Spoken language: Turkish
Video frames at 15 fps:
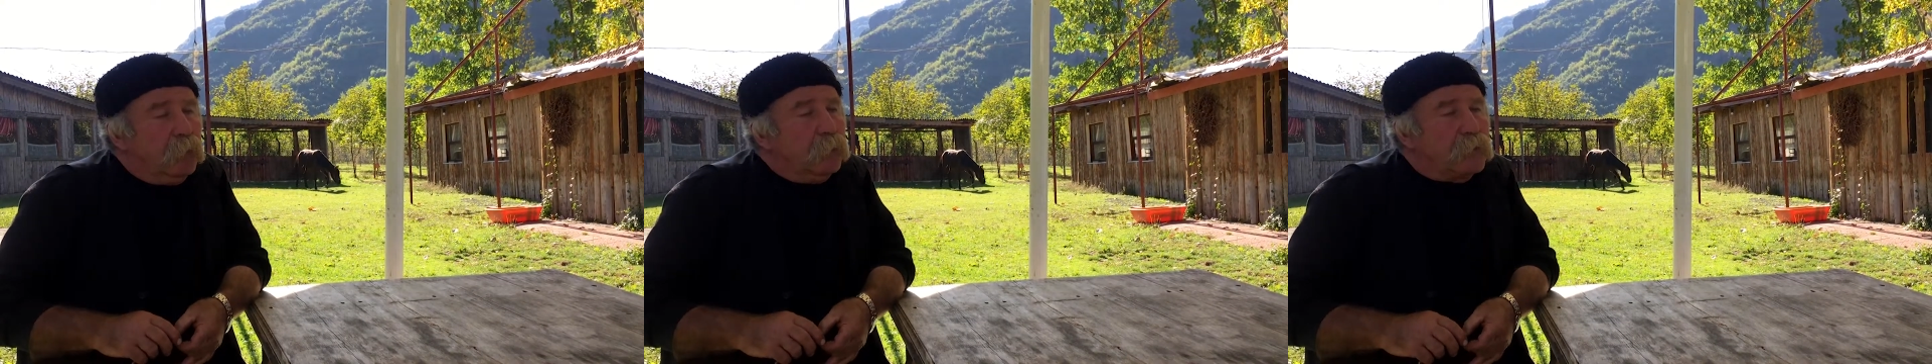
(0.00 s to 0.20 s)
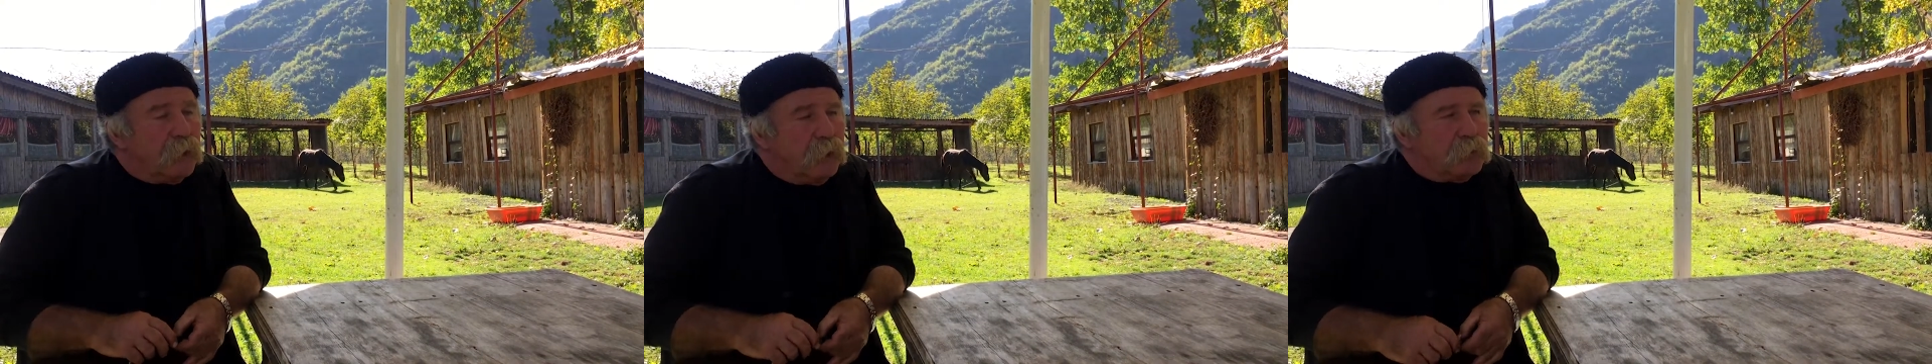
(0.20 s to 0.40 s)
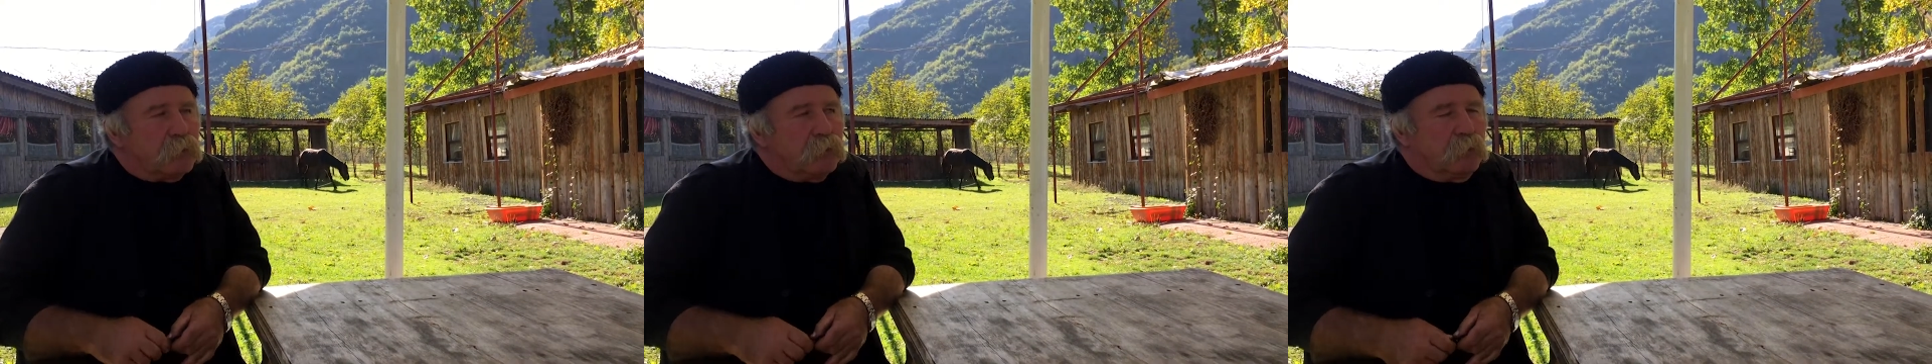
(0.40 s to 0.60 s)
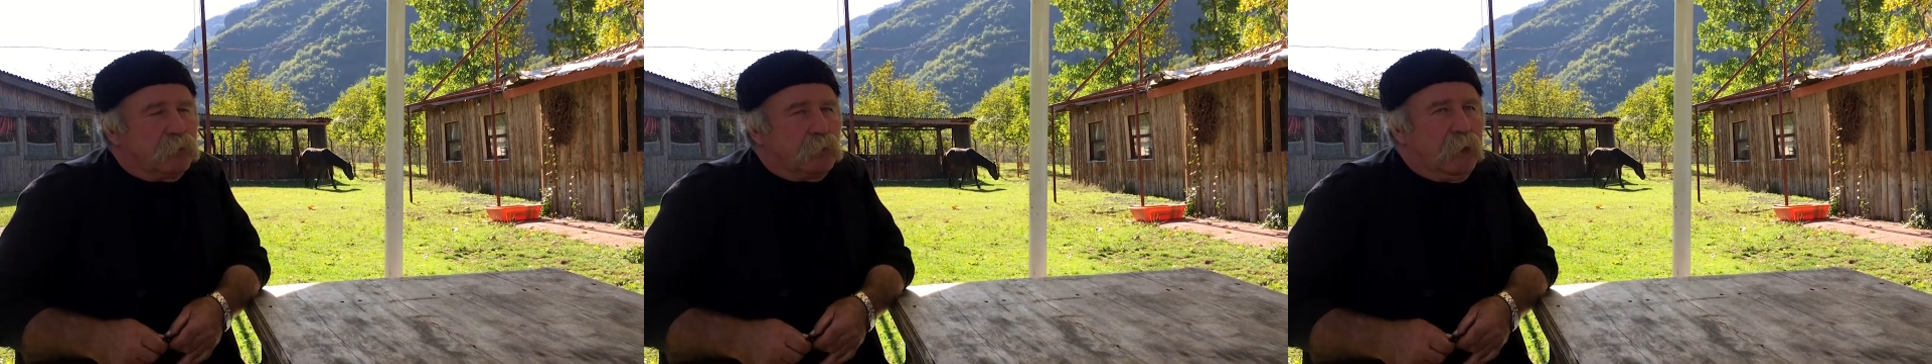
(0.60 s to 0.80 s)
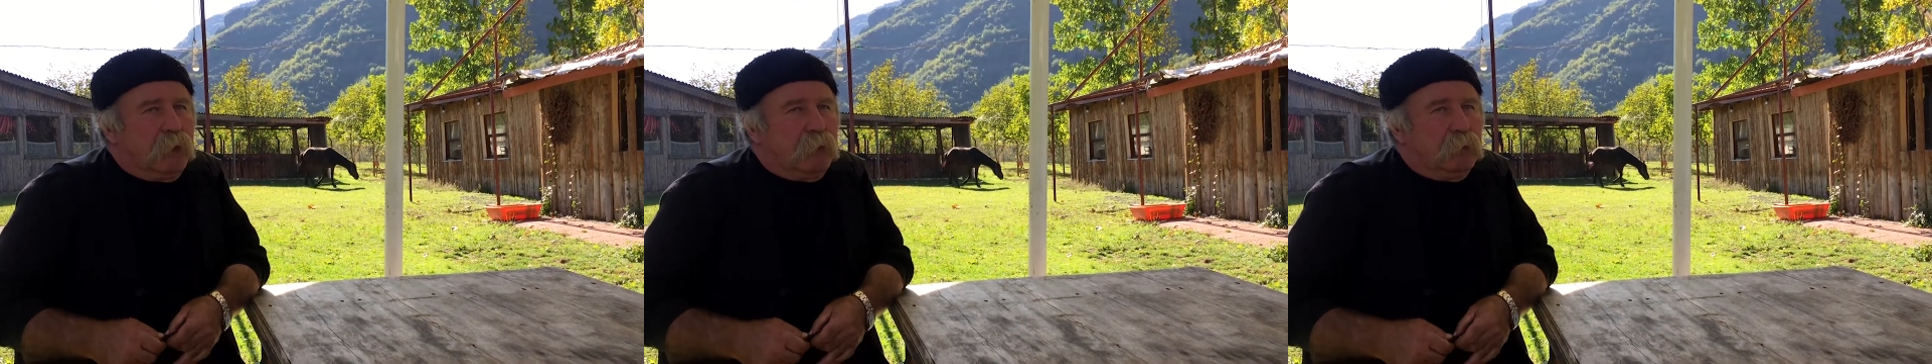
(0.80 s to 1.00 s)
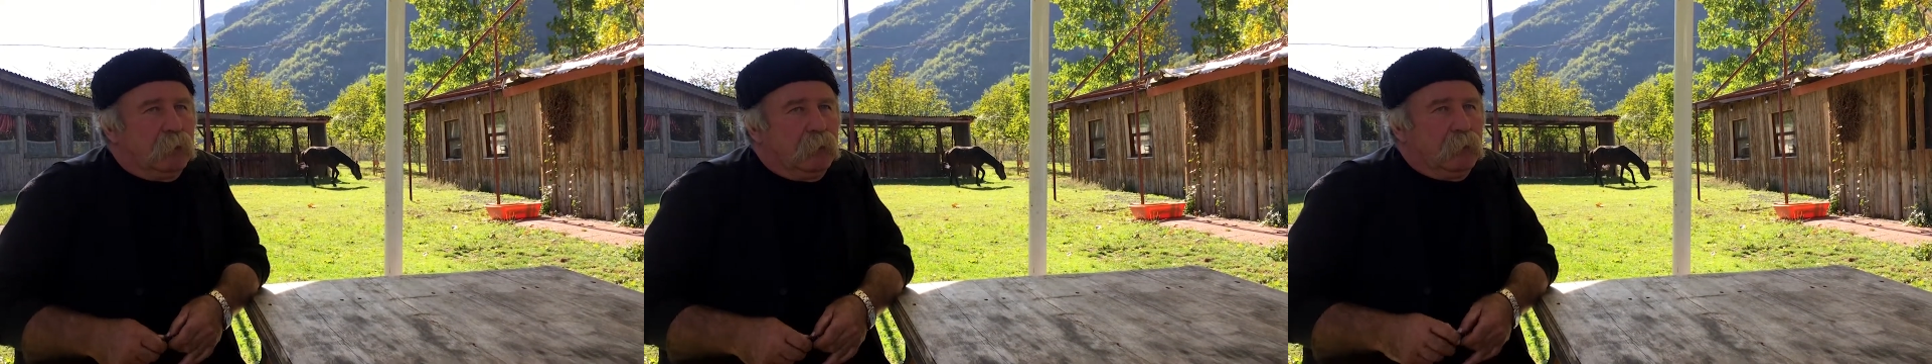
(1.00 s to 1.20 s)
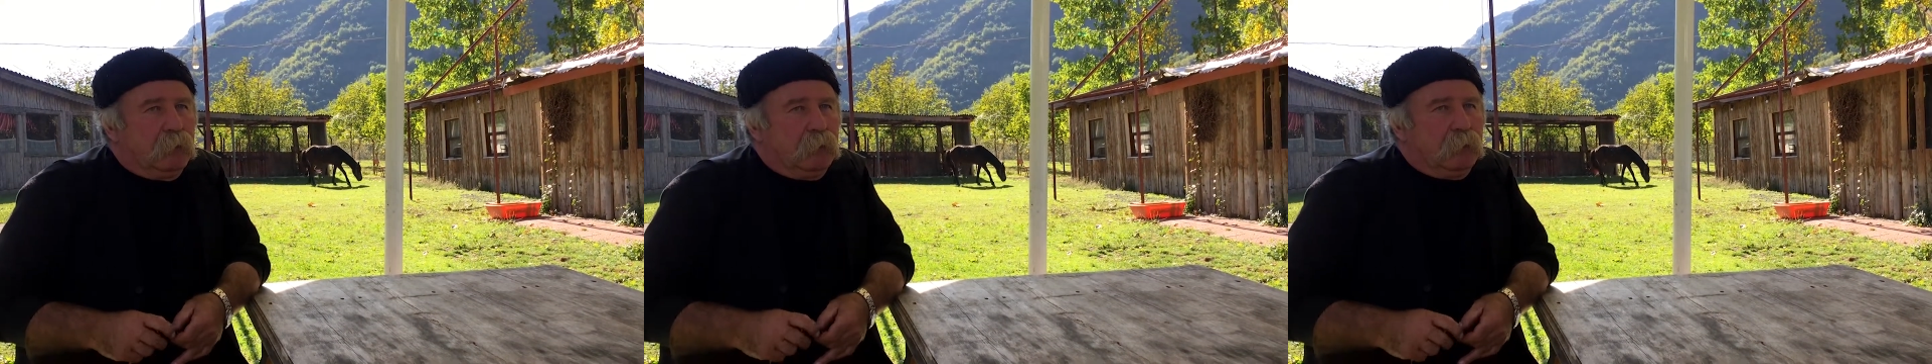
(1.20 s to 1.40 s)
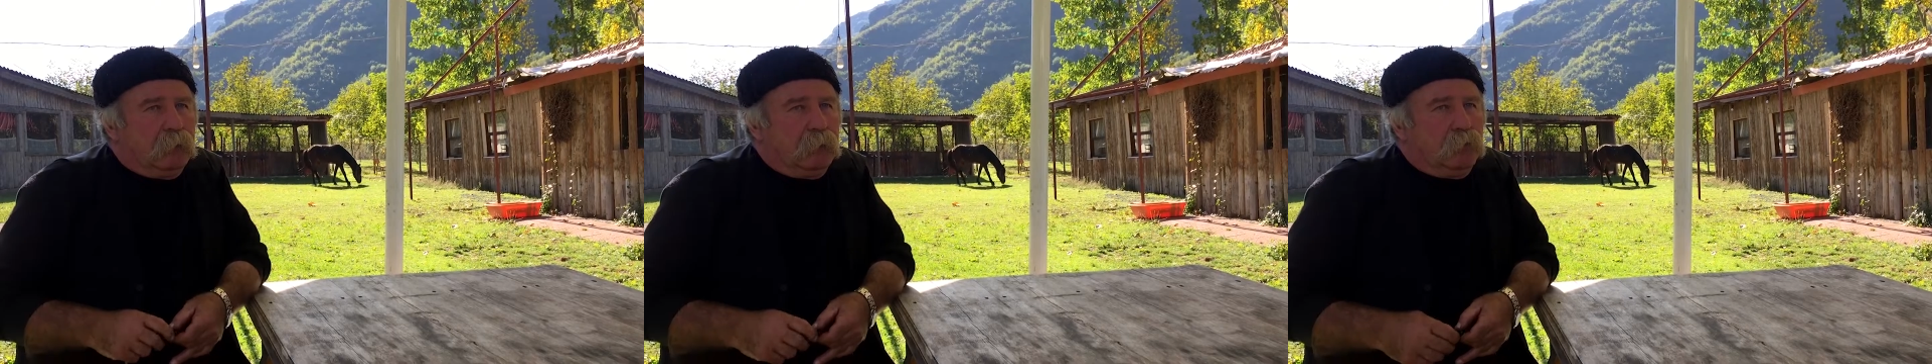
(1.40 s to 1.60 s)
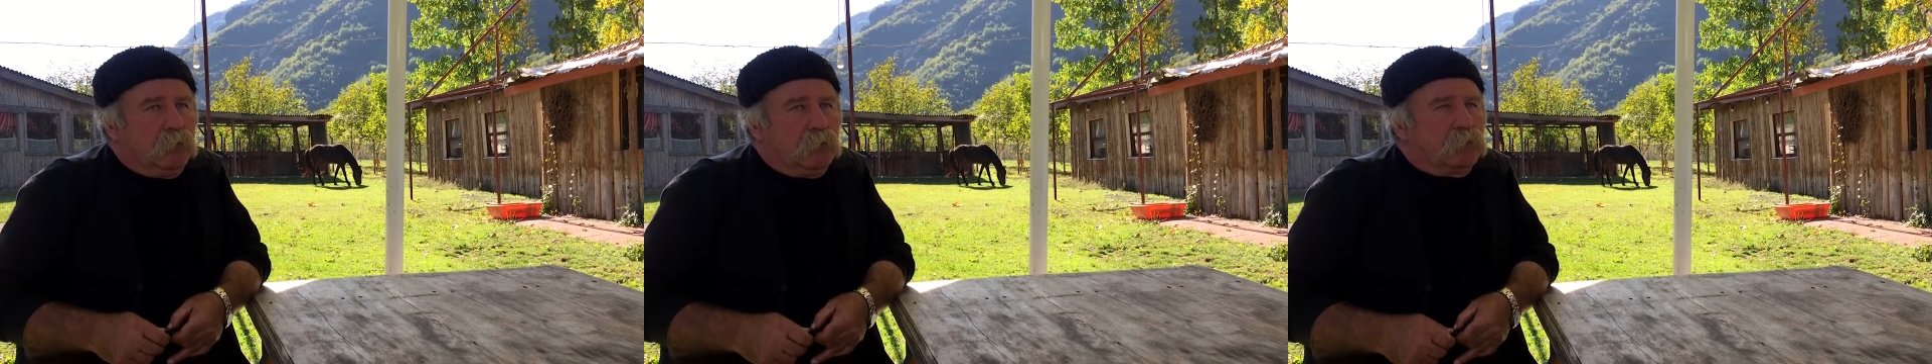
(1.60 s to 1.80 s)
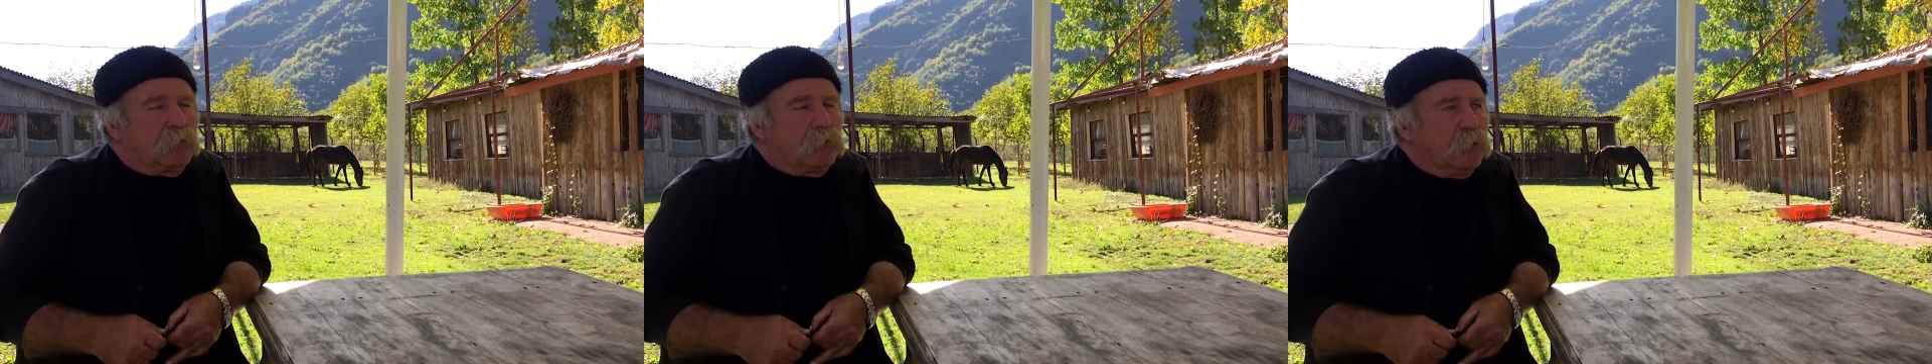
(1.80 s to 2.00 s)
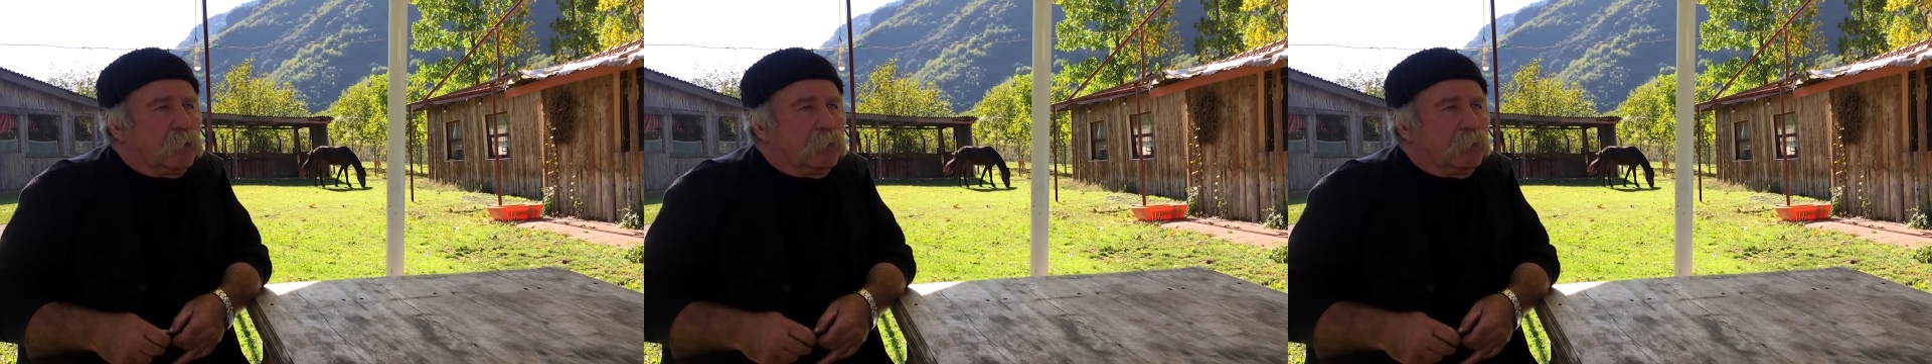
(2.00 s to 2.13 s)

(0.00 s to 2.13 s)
Öyle bir şansı yok yani. Bunu